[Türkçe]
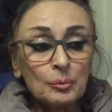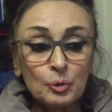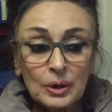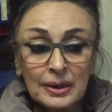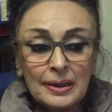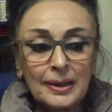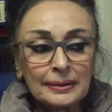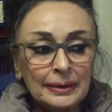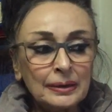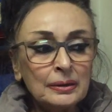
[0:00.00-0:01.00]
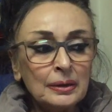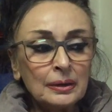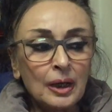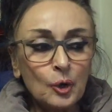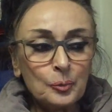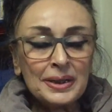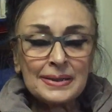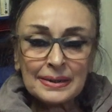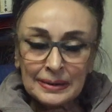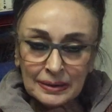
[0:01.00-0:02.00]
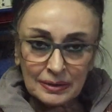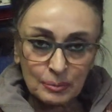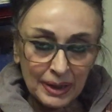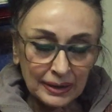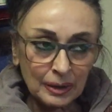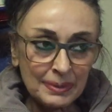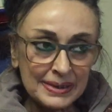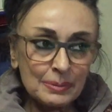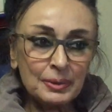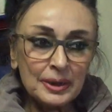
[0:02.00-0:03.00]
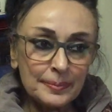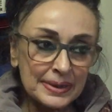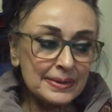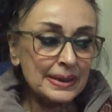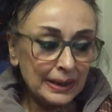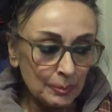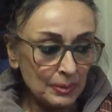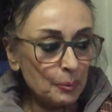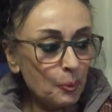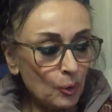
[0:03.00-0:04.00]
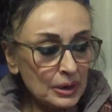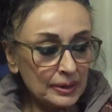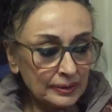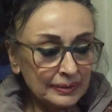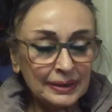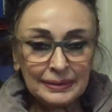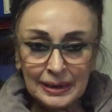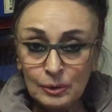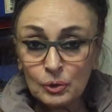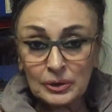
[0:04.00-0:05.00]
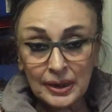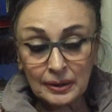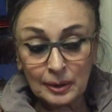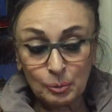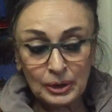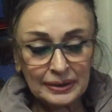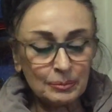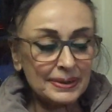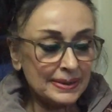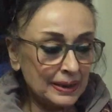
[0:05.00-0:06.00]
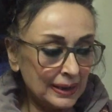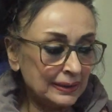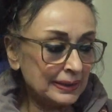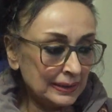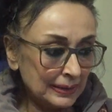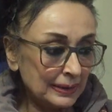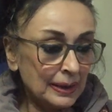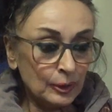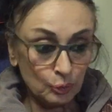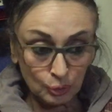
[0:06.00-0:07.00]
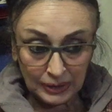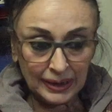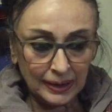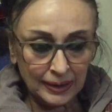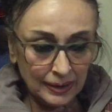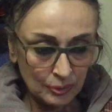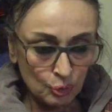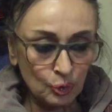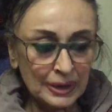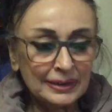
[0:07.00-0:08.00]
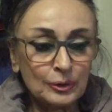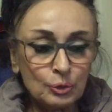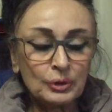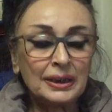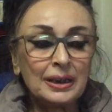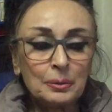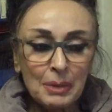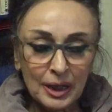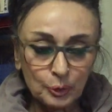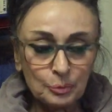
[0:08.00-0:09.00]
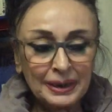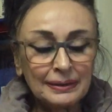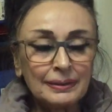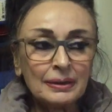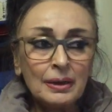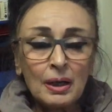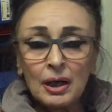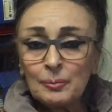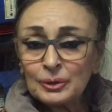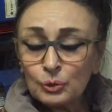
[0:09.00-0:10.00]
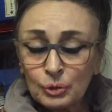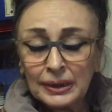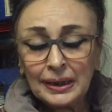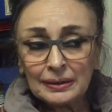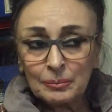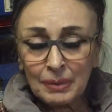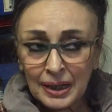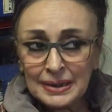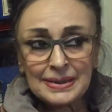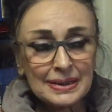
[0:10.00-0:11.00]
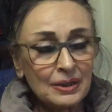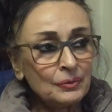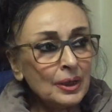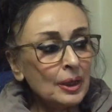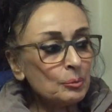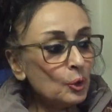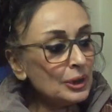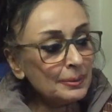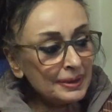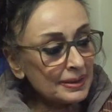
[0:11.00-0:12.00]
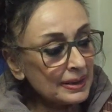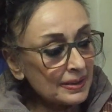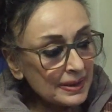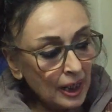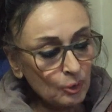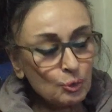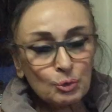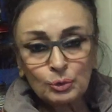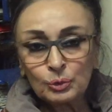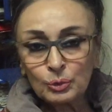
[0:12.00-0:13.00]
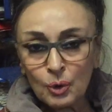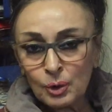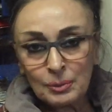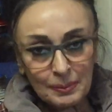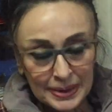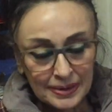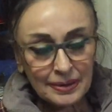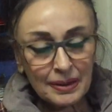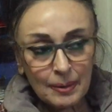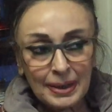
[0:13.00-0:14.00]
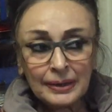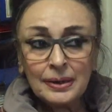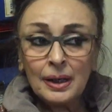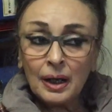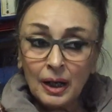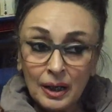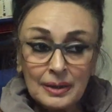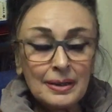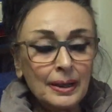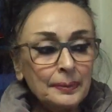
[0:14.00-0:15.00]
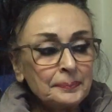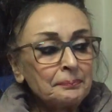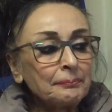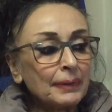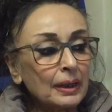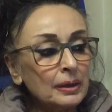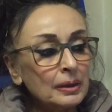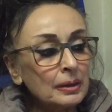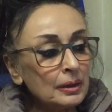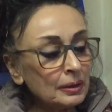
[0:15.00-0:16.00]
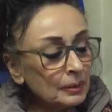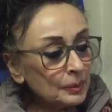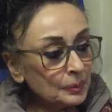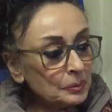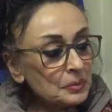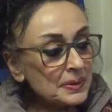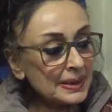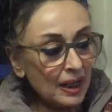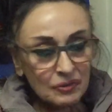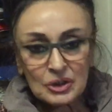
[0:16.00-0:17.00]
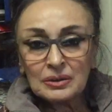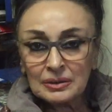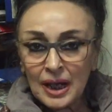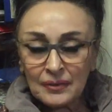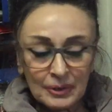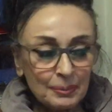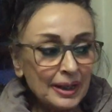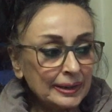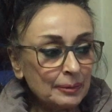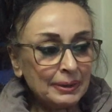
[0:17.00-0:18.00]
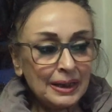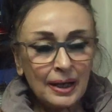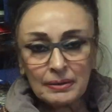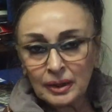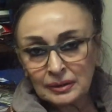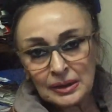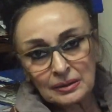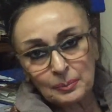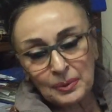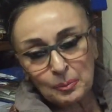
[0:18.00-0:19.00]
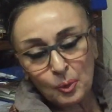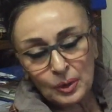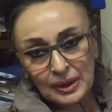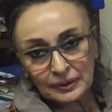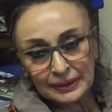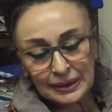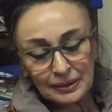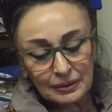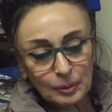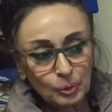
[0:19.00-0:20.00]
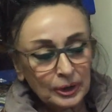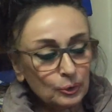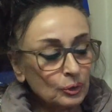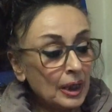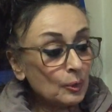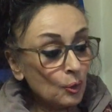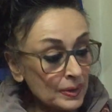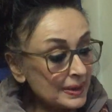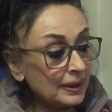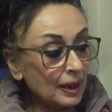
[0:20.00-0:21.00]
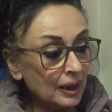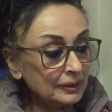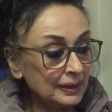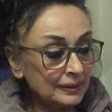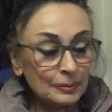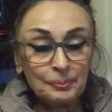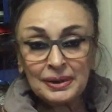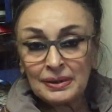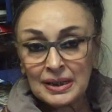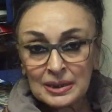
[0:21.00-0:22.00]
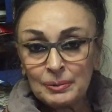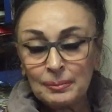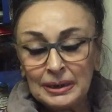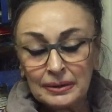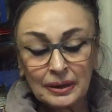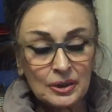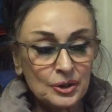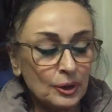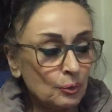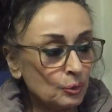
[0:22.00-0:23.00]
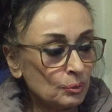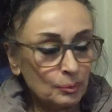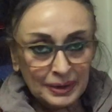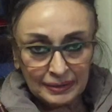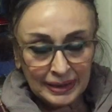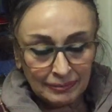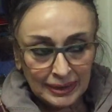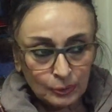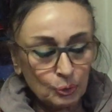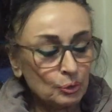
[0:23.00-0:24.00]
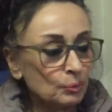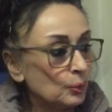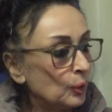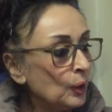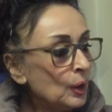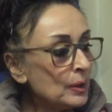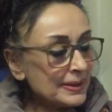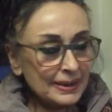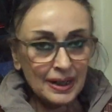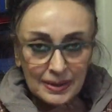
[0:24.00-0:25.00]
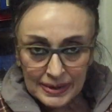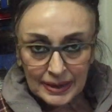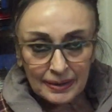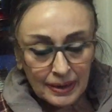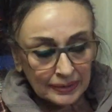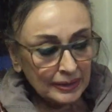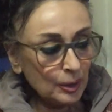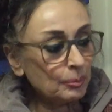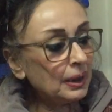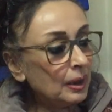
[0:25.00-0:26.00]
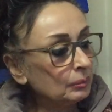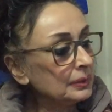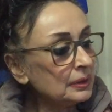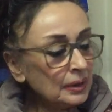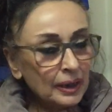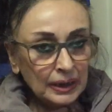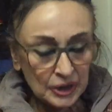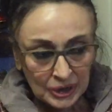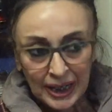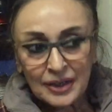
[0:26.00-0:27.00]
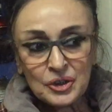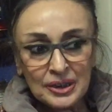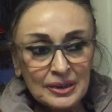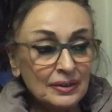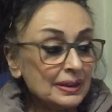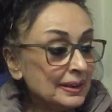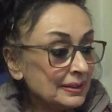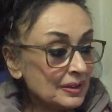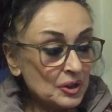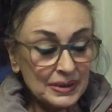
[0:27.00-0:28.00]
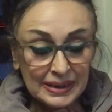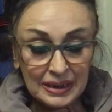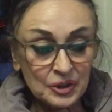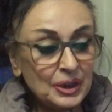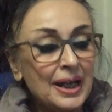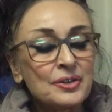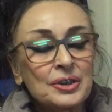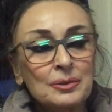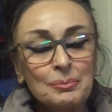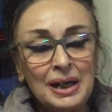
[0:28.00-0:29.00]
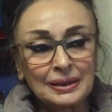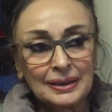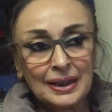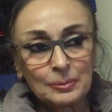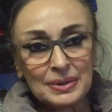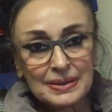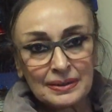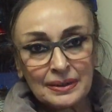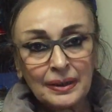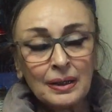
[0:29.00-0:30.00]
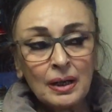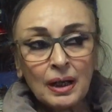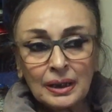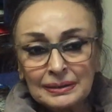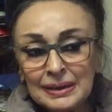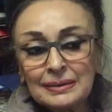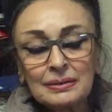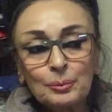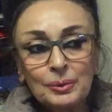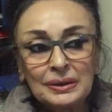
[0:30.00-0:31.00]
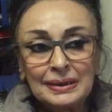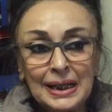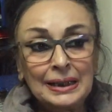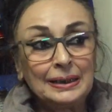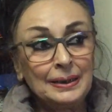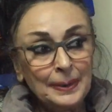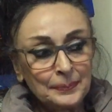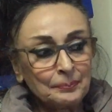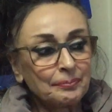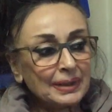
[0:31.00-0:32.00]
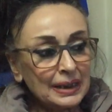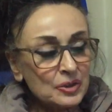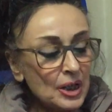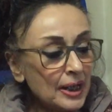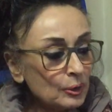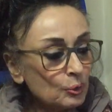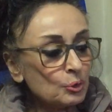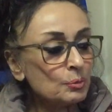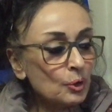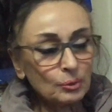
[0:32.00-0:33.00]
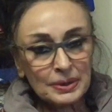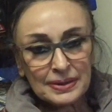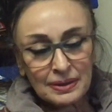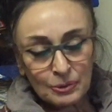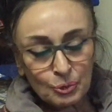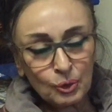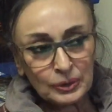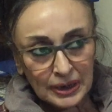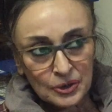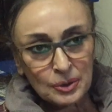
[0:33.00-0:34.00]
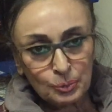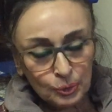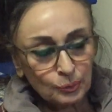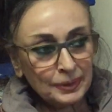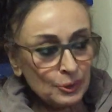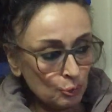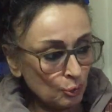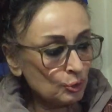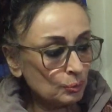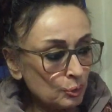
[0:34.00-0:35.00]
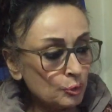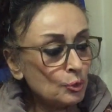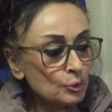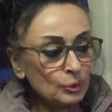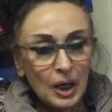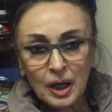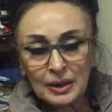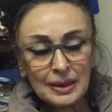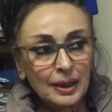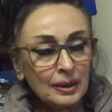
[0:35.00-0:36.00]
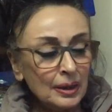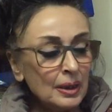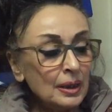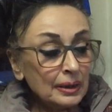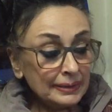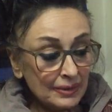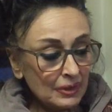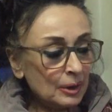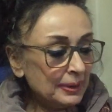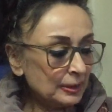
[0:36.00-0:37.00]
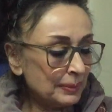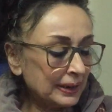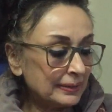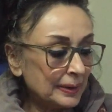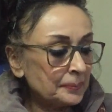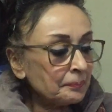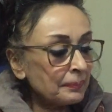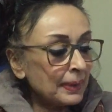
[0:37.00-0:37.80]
Bu kararda Avrupa İnsan Hakları Mahkemesi bağımsız hekim raporlarının da delil olarak kabul edilmesi gerektiğini Türkiye'ye söyledi. Türkiye'yi mahkum etti. Ama Türkiye'de maalesef böyle bir yasal zorunluluk olmamasına rağmen hala e, savcılıklar ve mahkemeler adli tıp raporlarını delil kabul ediyorlar. Oysa ki adli tıp bir resmi bir kişilik kurumu, bir devlet kurumu, siyasi iradeye bağımlı, işkencenin ya da cinsel işkencenin belgelenmesinde adli tıbbın tek geçerli kurum olması son derece büyük bir sorun. Bu sorun hala devam etmekte.